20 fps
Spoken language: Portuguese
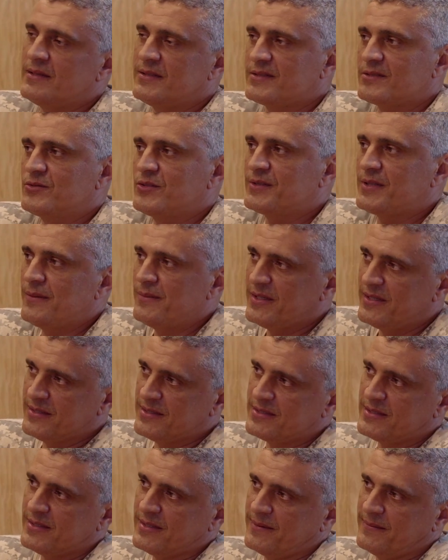
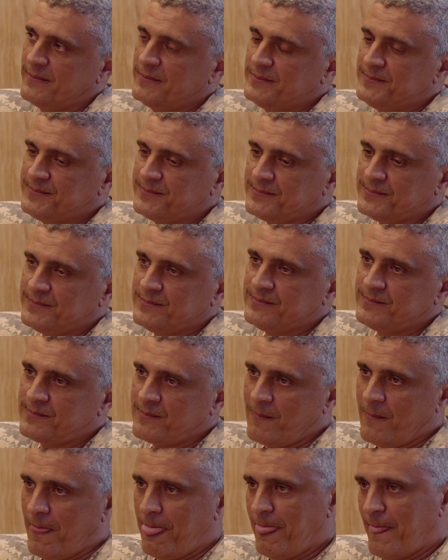justamente, é. é.
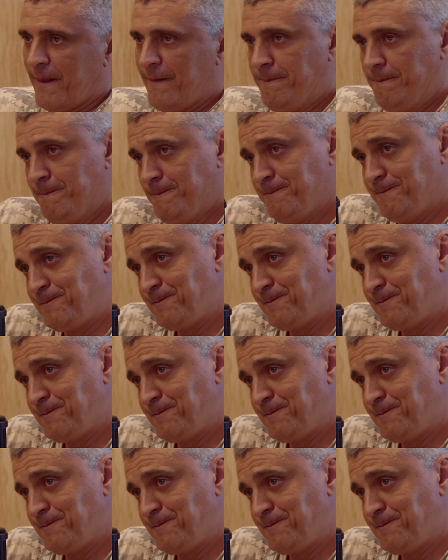é uhum.